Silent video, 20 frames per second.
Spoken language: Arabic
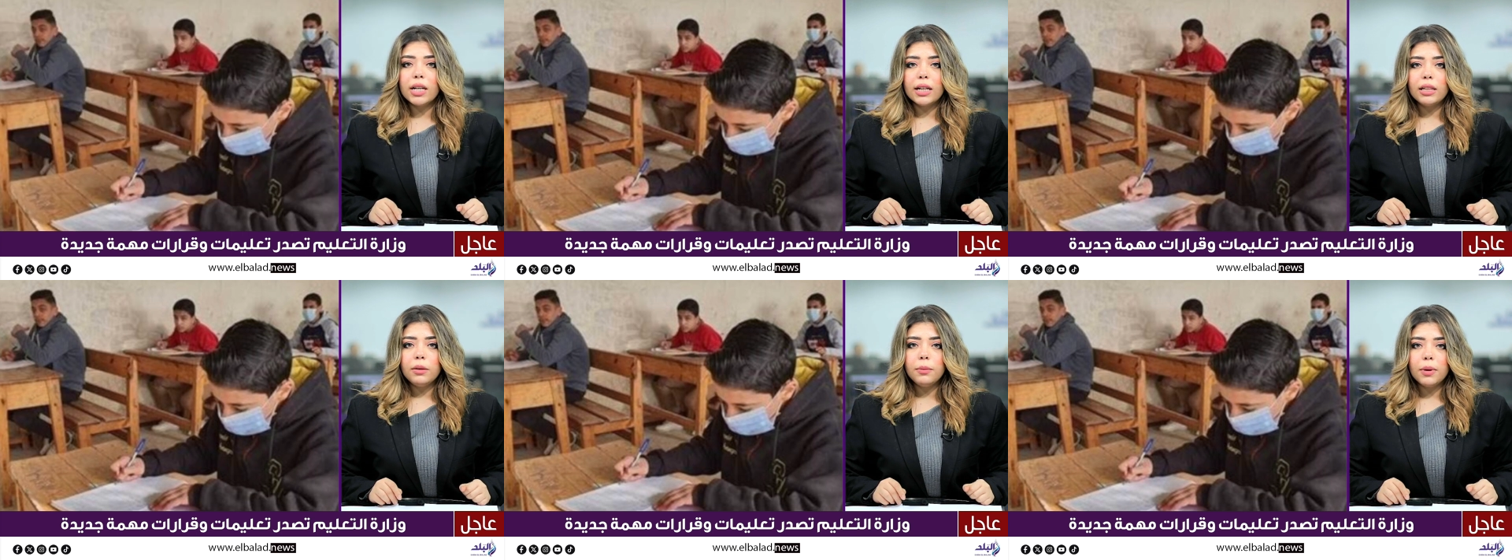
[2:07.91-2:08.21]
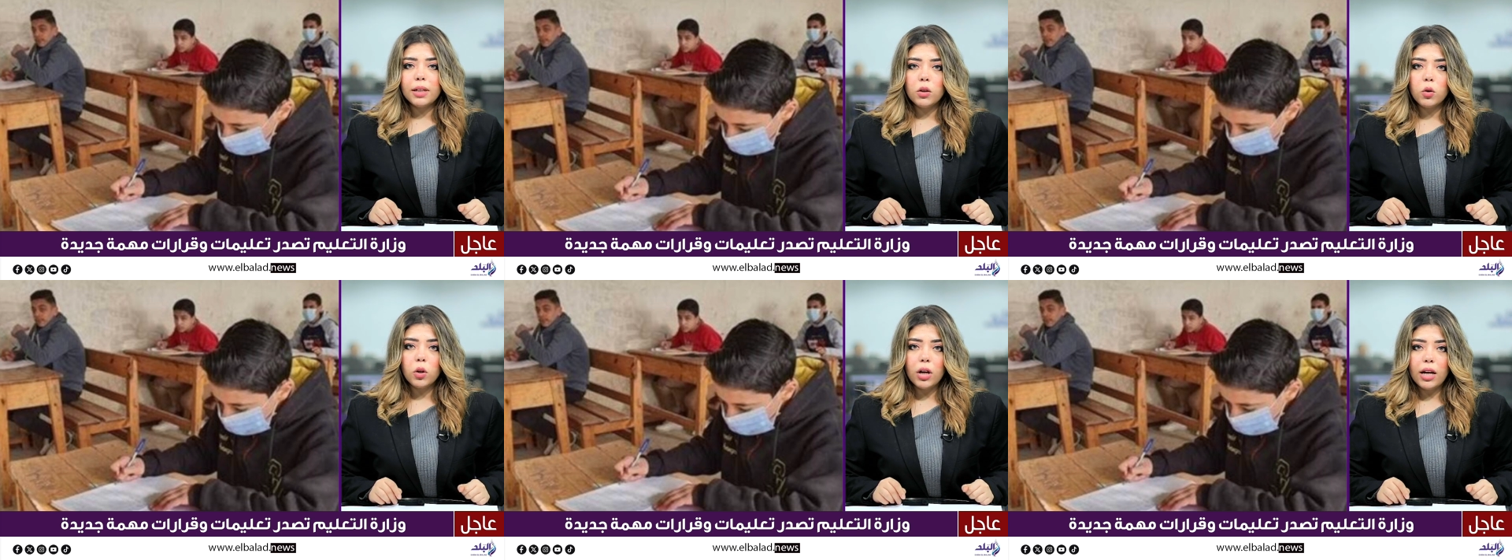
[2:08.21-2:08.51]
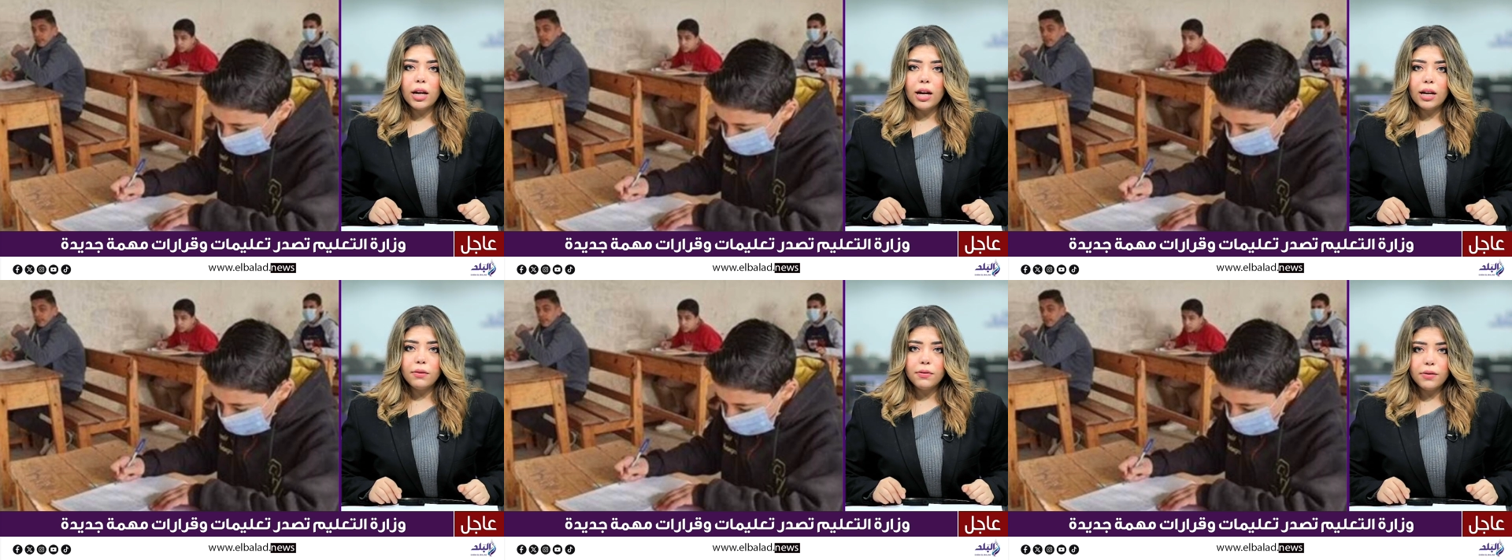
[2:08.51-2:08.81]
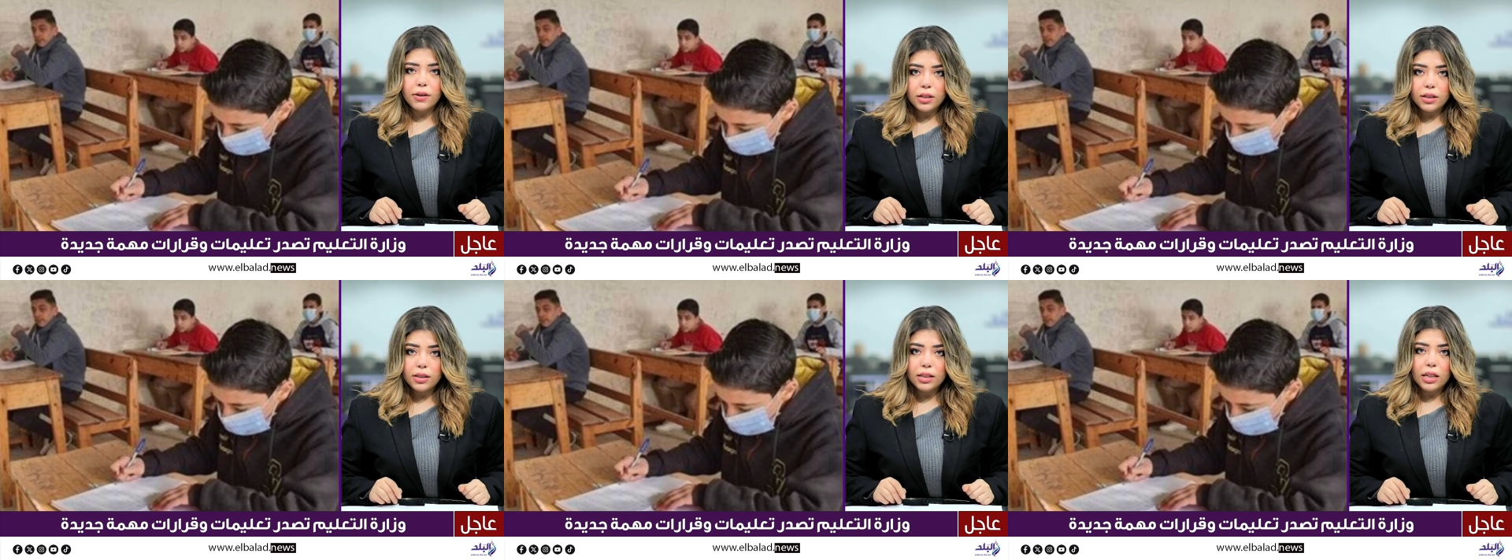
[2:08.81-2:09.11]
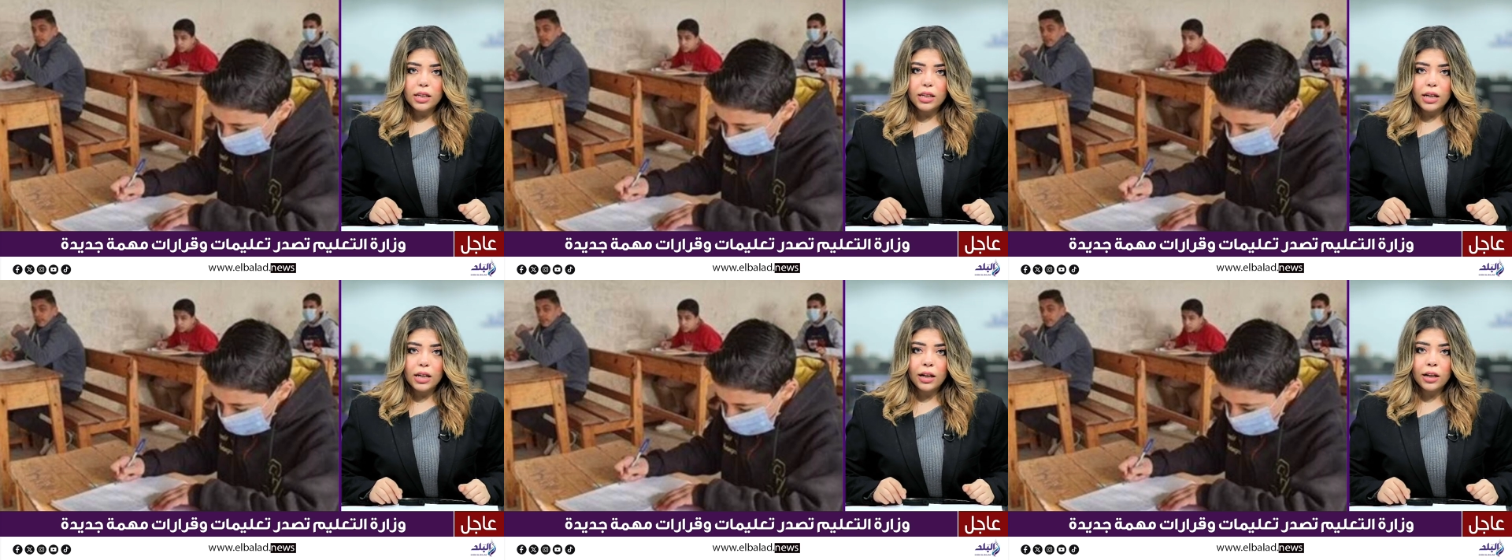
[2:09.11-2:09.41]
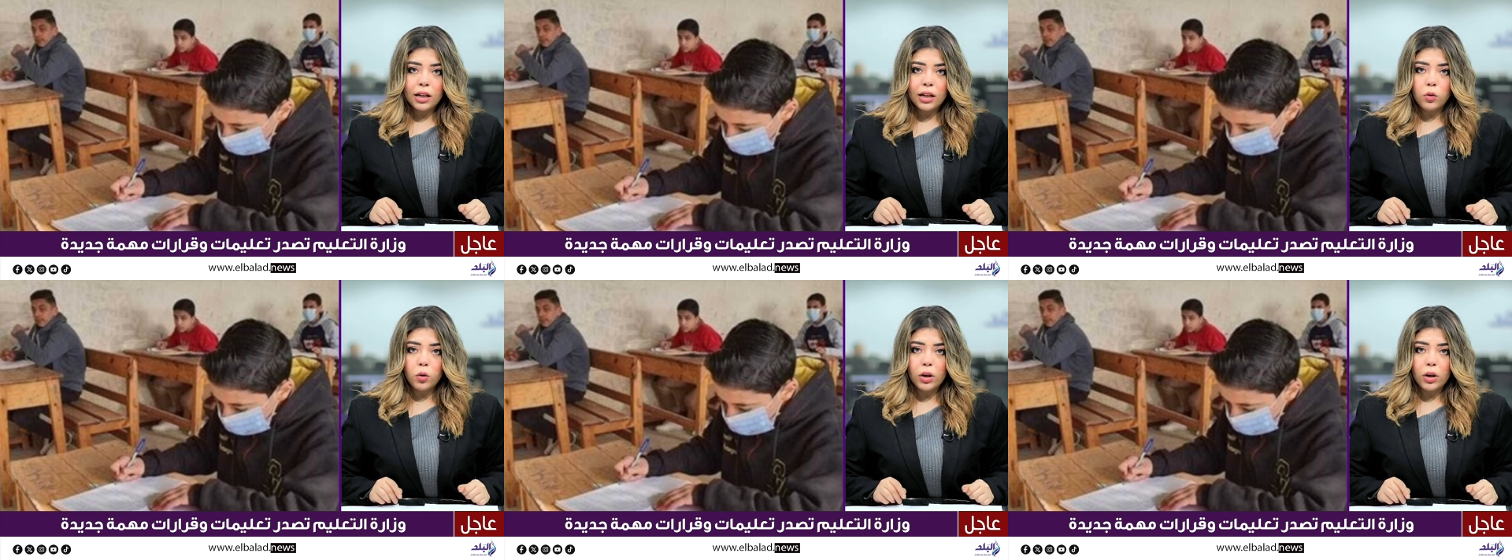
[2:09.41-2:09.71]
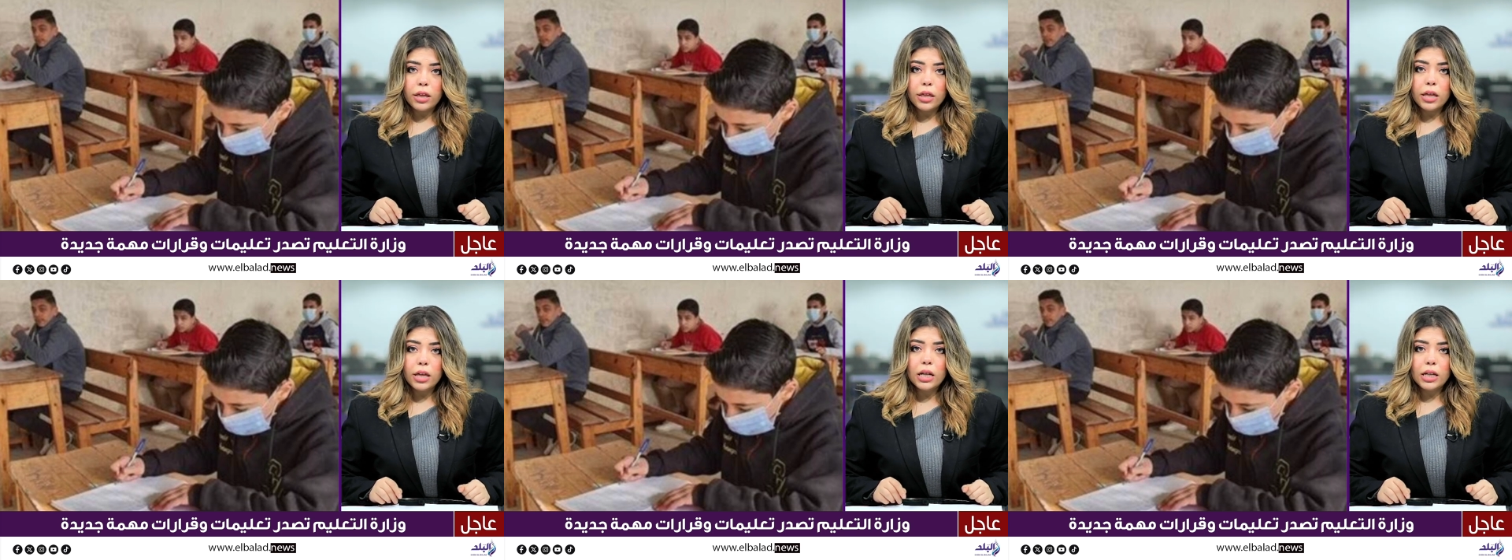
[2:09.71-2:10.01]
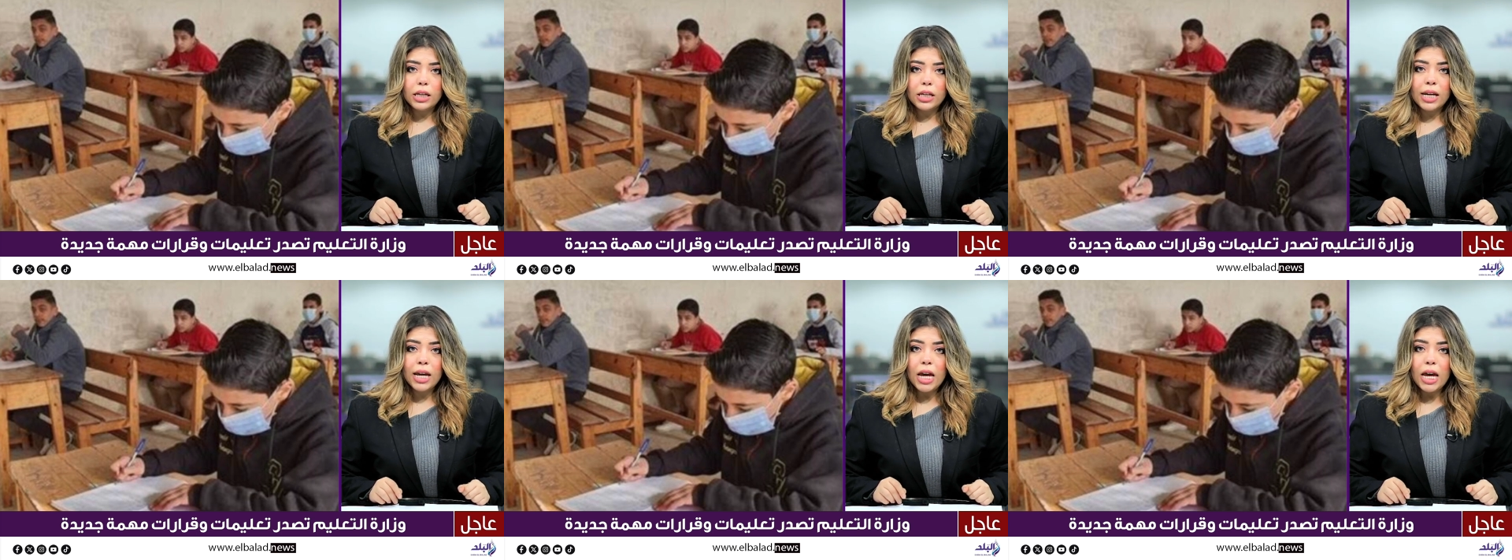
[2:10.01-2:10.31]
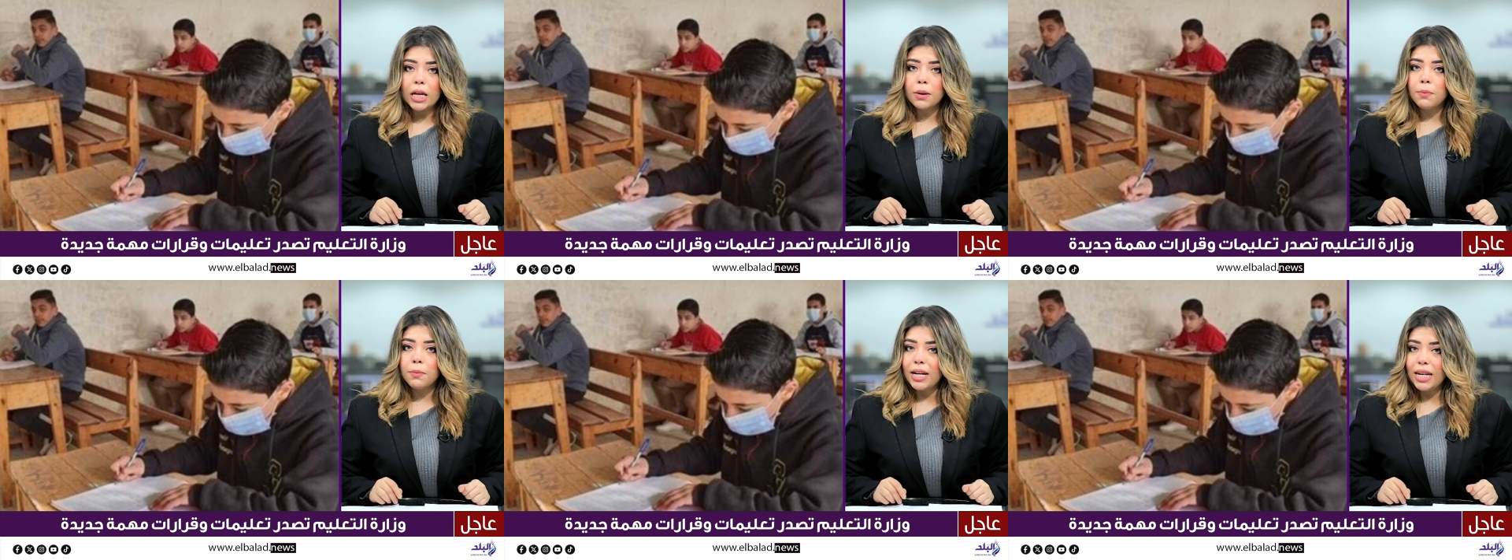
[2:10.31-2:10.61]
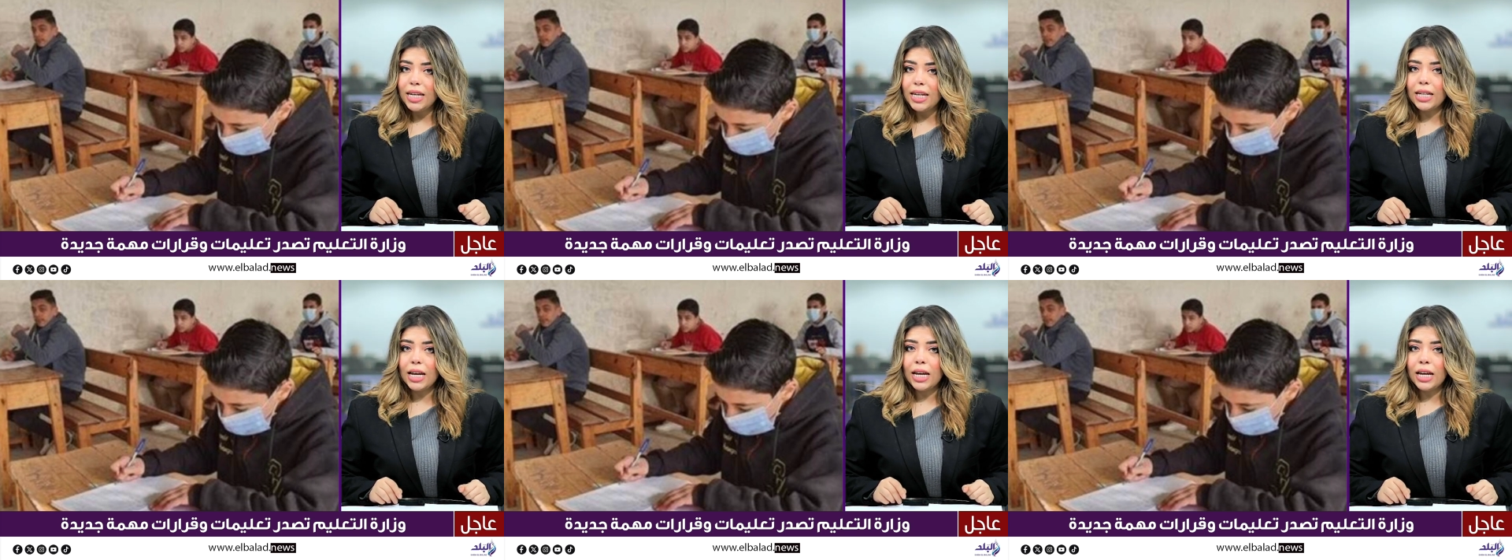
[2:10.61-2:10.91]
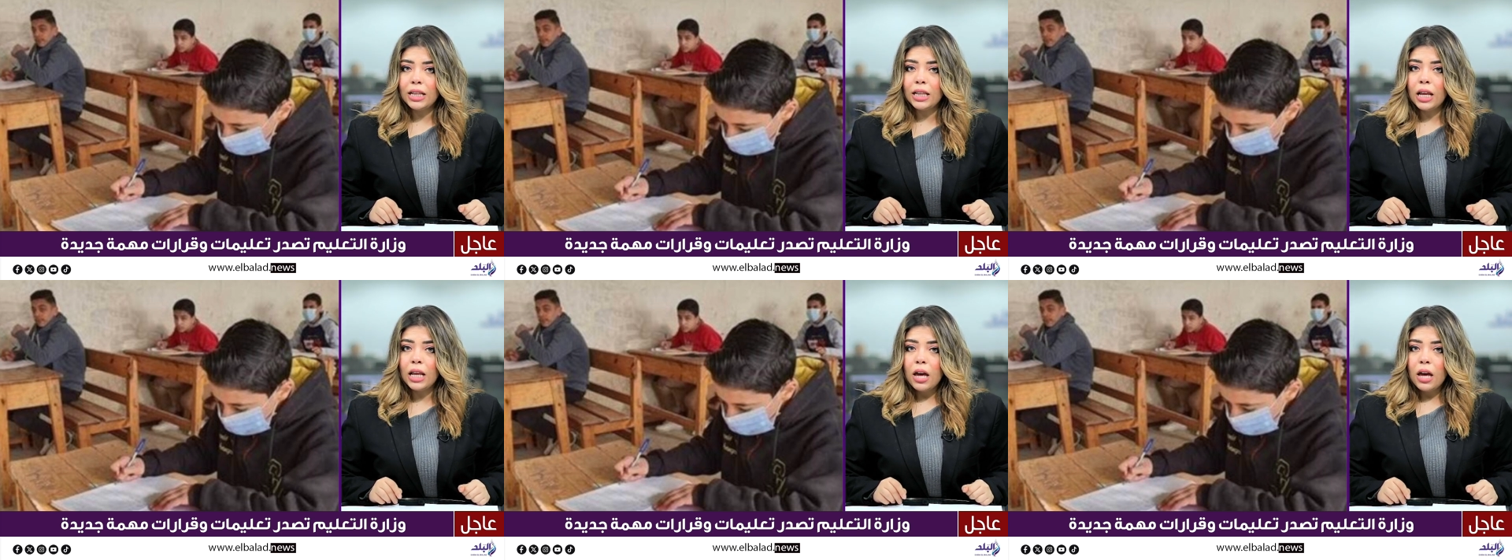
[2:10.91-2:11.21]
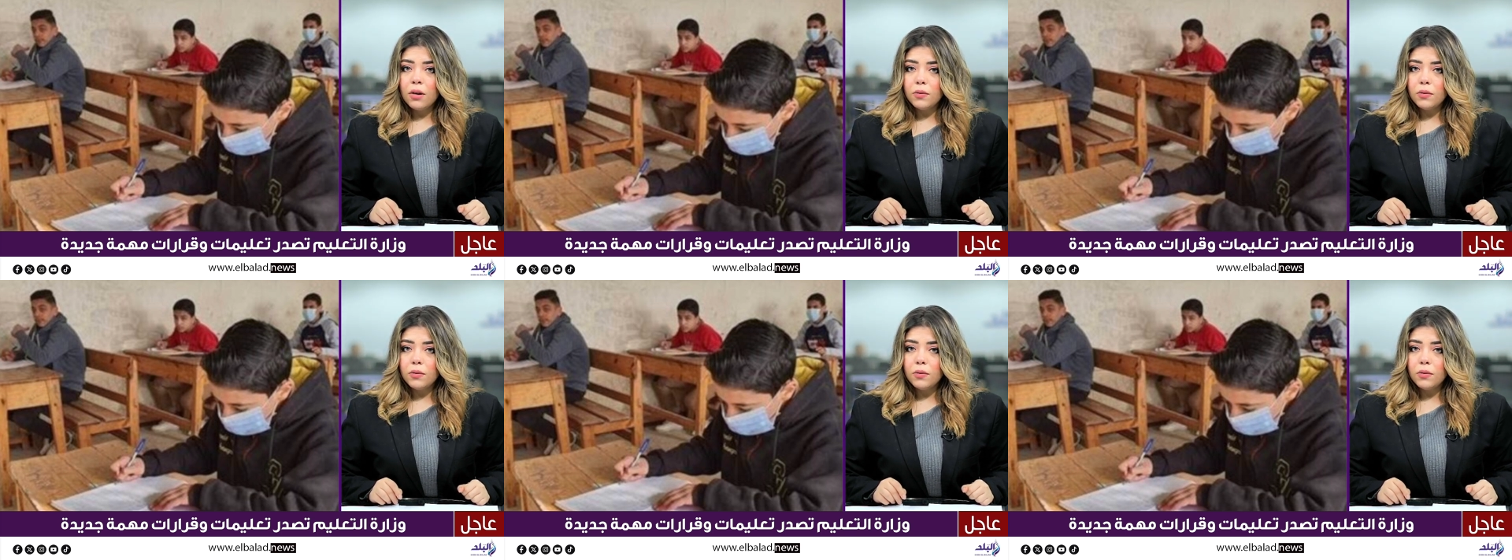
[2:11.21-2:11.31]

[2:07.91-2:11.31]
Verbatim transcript: تعليم اللغة الفرنسية كلغة ثانية إجباريا